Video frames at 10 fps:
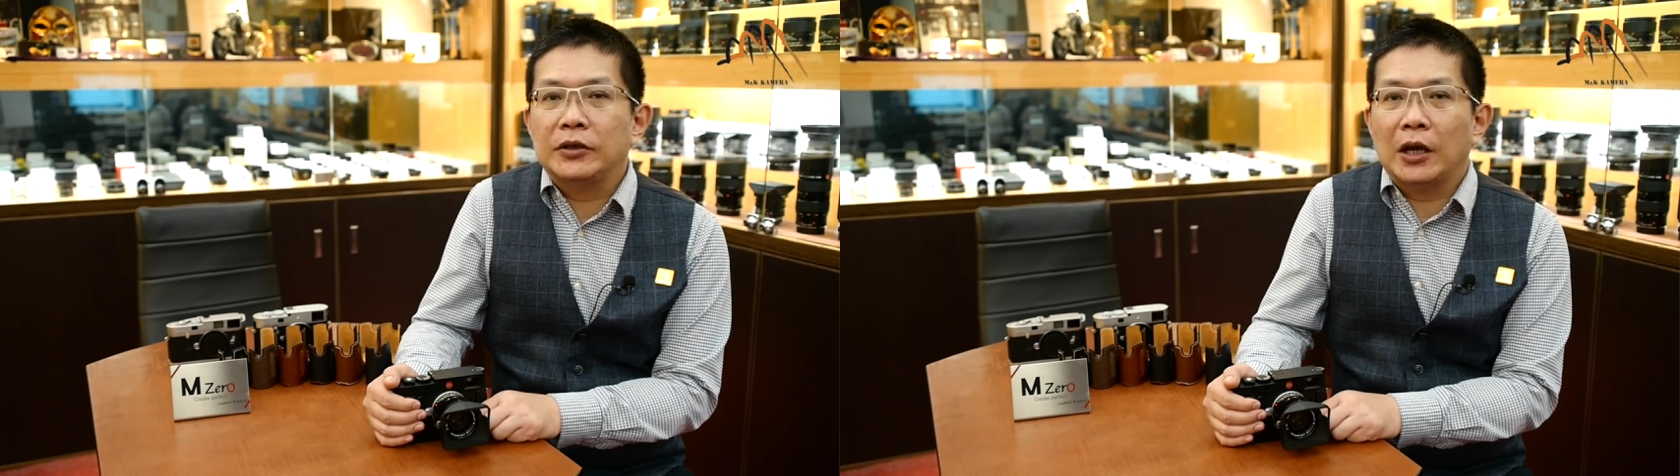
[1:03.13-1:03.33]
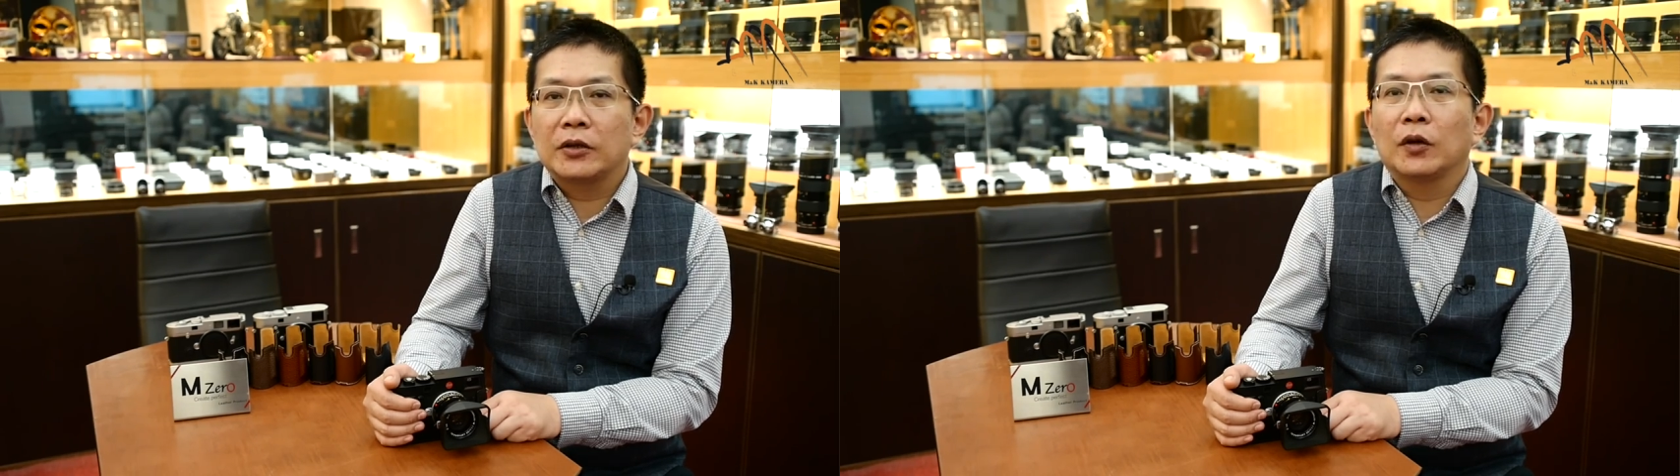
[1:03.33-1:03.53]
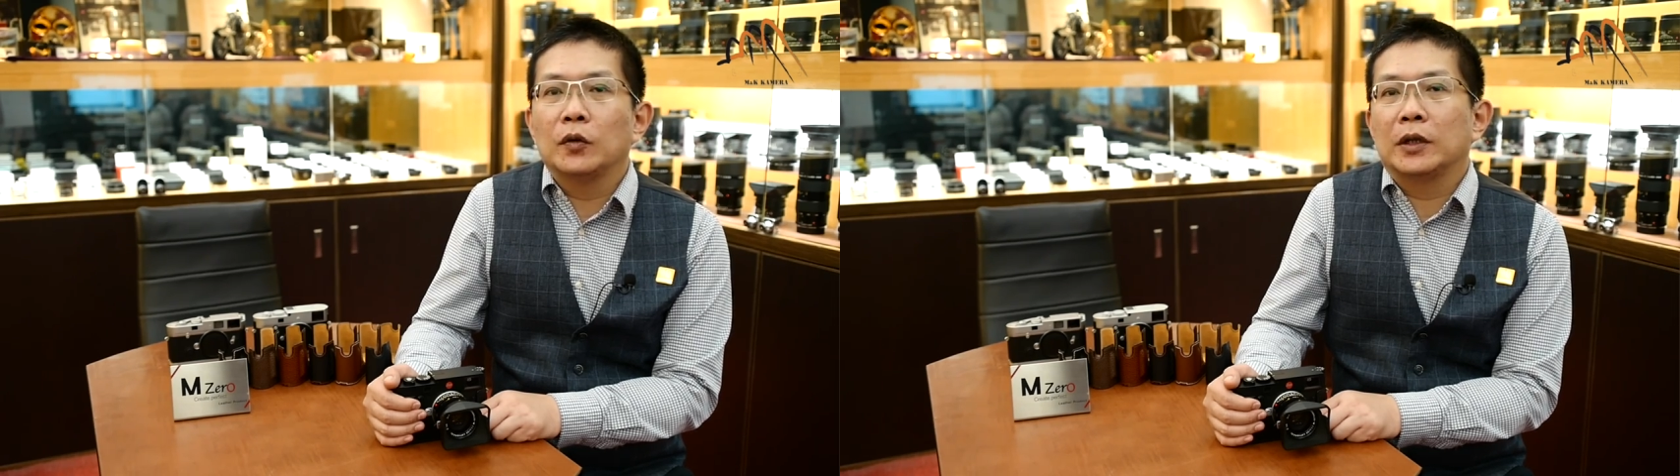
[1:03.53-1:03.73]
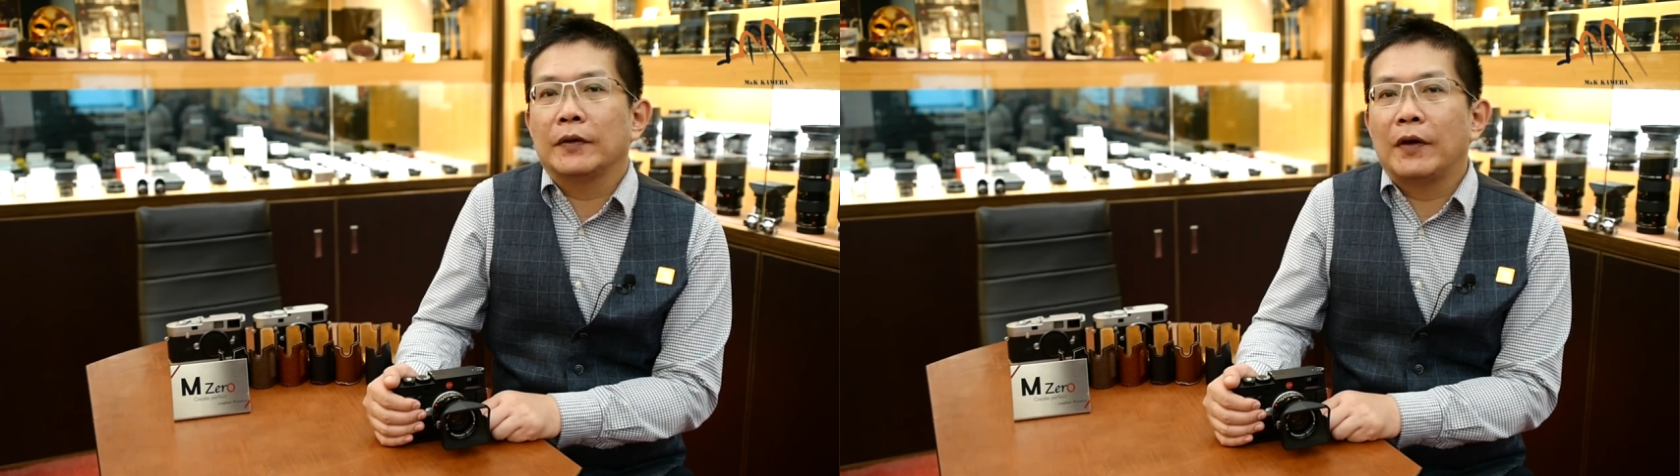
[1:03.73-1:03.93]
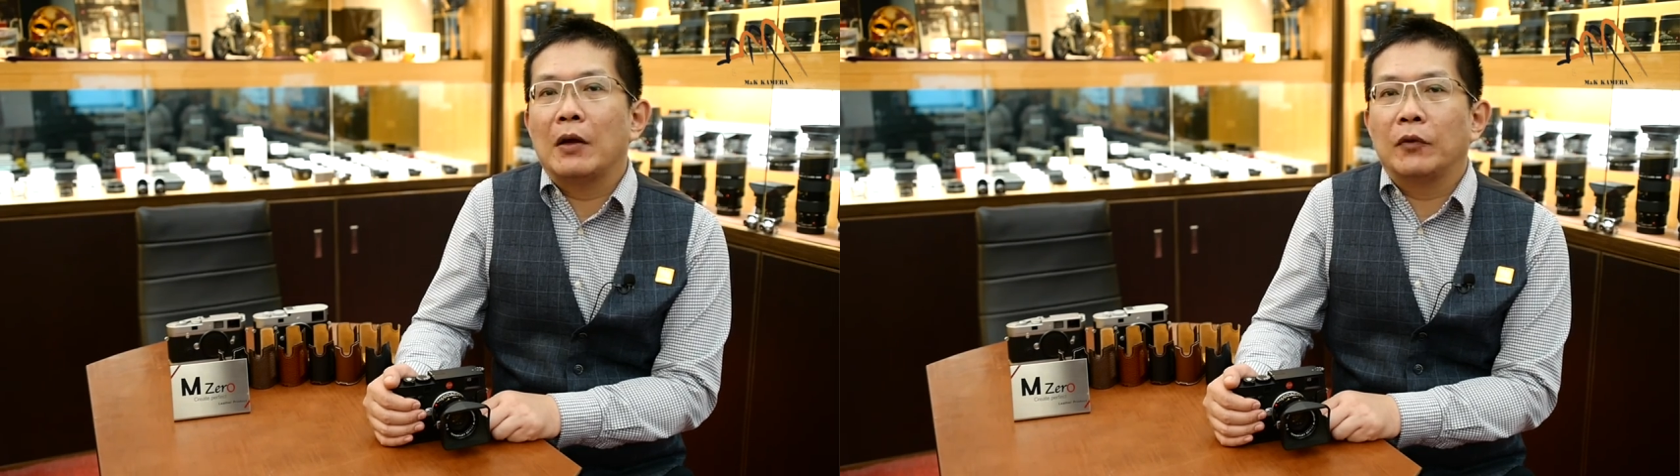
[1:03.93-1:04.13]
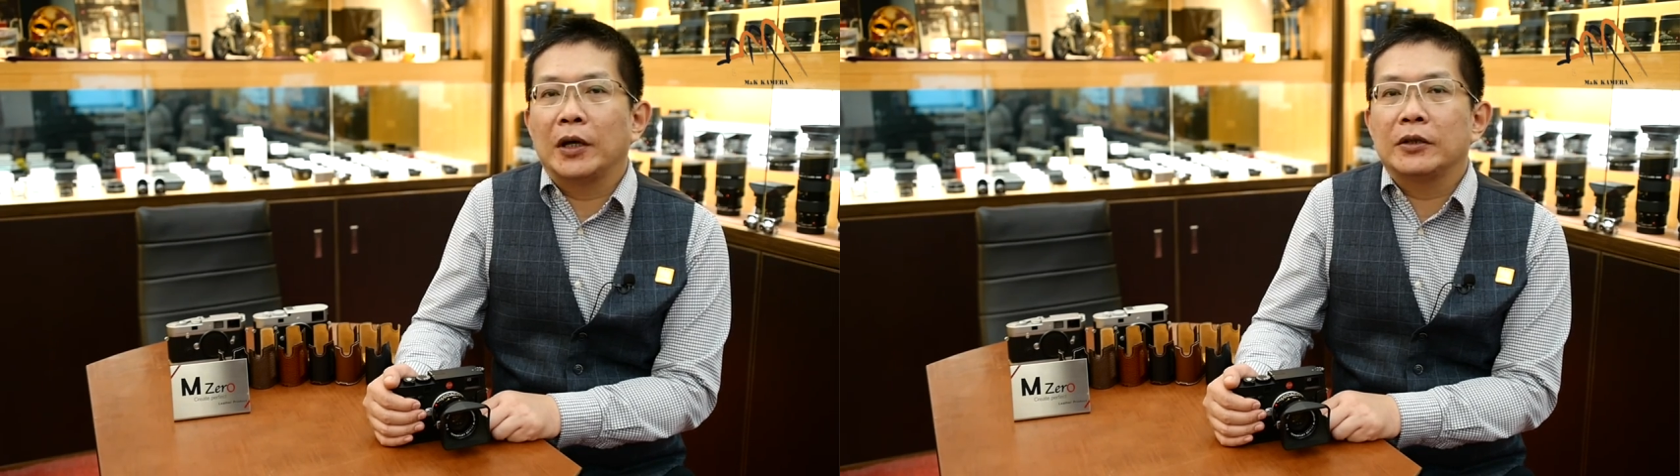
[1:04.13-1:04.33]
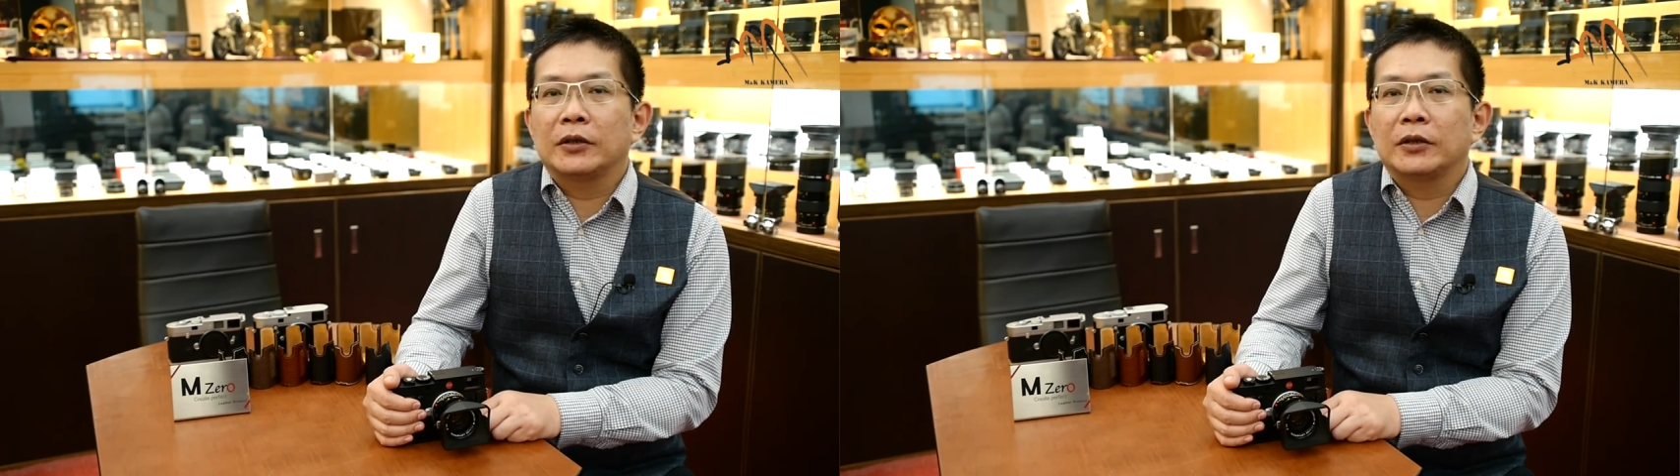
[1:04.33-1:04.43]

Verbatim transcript: 接受的范围